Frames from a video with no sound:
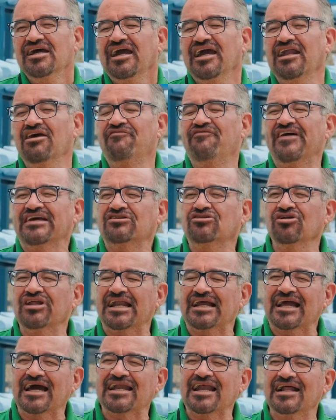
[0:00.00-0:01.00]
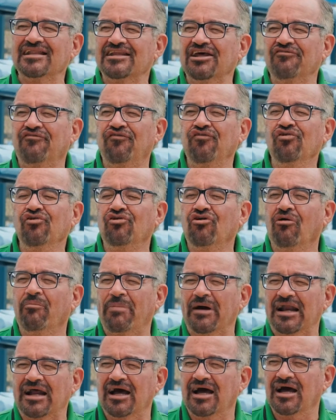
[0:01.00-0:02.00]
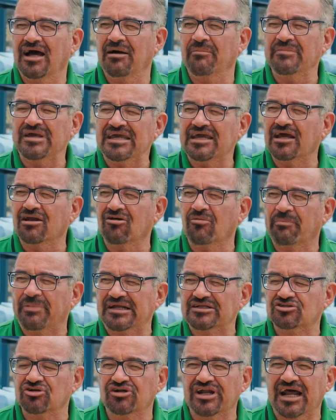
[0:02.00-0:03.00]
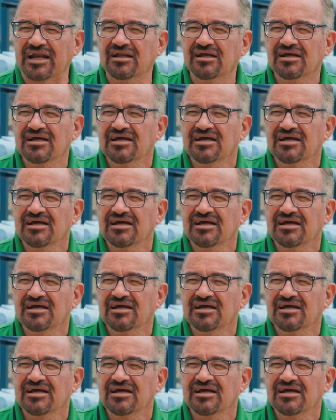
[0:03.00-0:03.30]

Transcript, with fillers: El efecto del canal de flujo para mí en lo personal